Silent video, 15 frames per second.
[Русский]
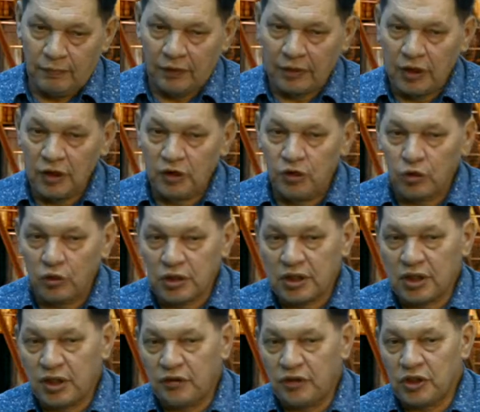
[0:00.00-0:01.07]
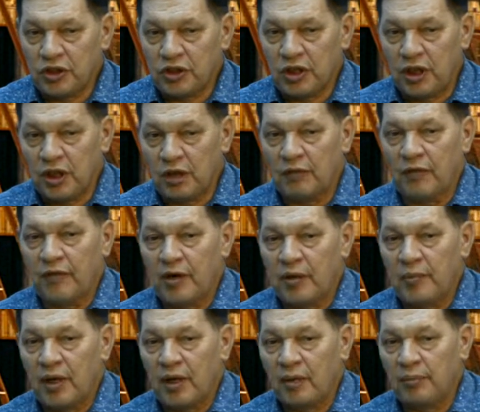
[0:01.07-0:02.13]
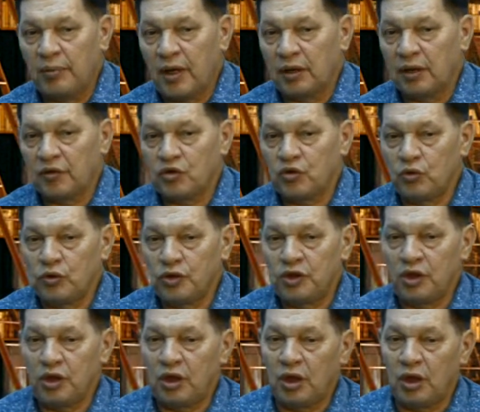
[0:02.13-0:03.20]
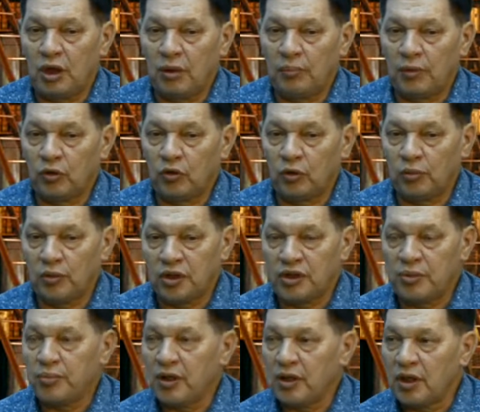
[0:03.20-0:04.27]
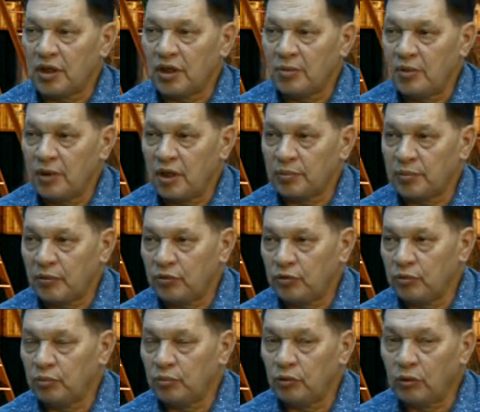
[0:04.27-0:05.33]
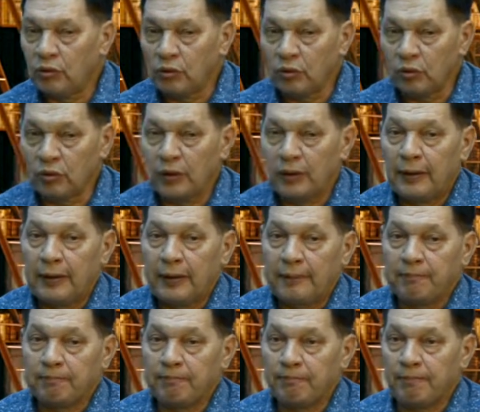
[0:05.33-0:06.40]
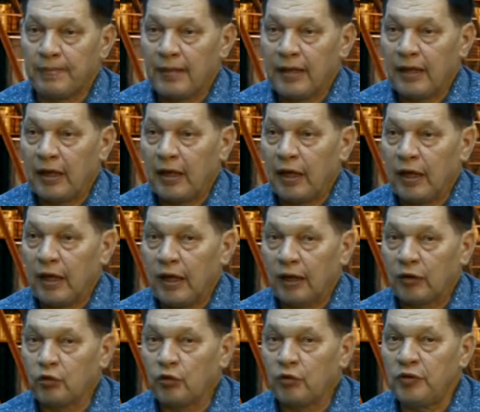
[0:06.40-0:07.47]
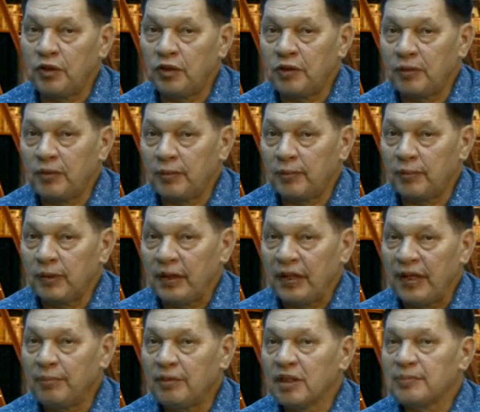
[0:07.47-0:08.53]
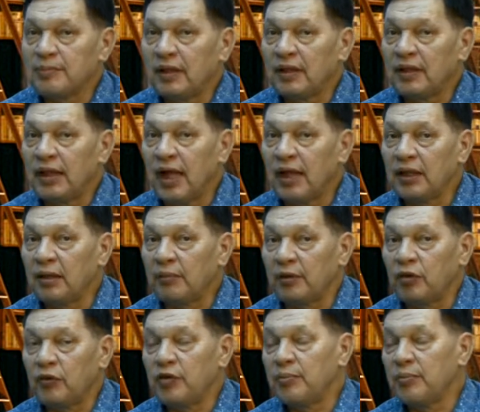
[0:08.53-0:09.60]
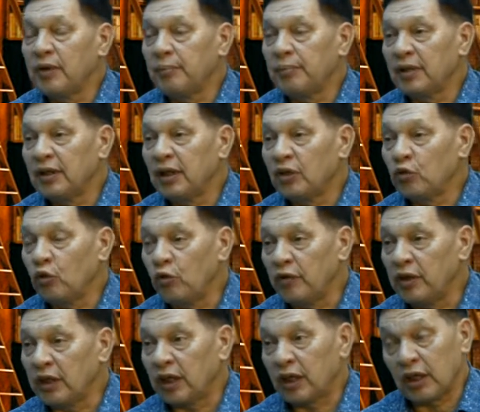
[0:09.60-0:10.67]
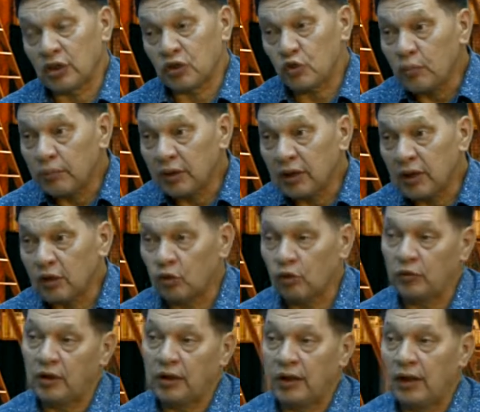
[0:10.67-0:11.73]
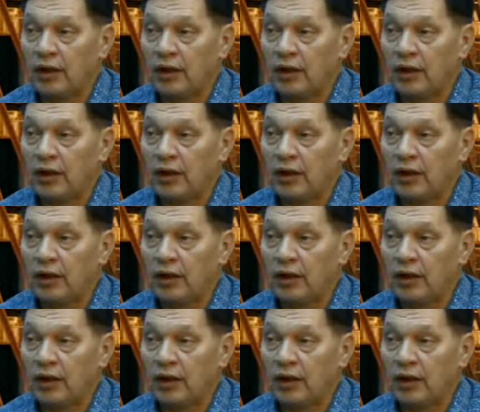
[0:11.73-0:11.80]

Волонтерское движение во время Олимпиады в Сочи и потом на чемпионате мира по футболу, оно ведь не было спонтанным, оно ведь было подготовлено, хорошо подготовлено